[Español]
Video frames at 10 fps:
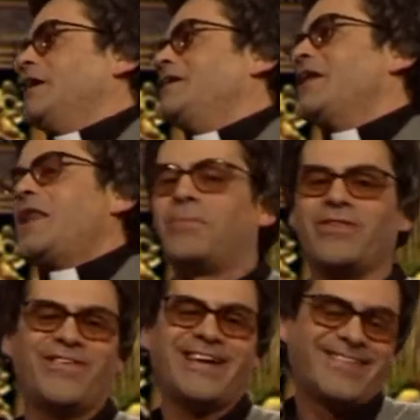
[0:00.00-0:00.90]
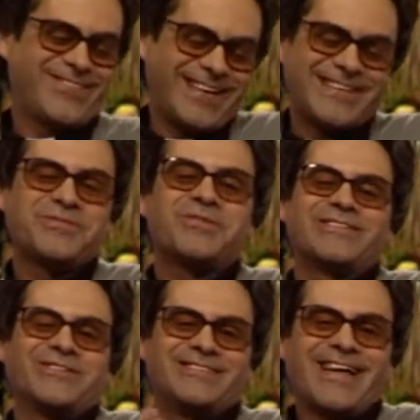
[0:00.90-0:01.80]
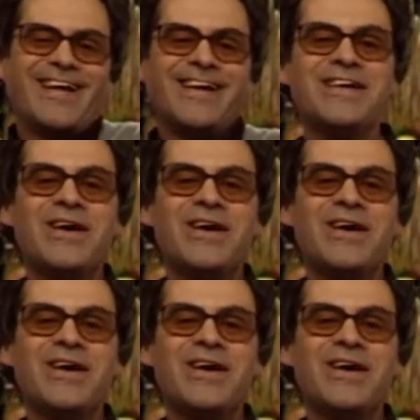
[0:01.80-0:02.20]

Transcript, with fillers: ¿Quién la pone? Fíjate, tú qué tontada.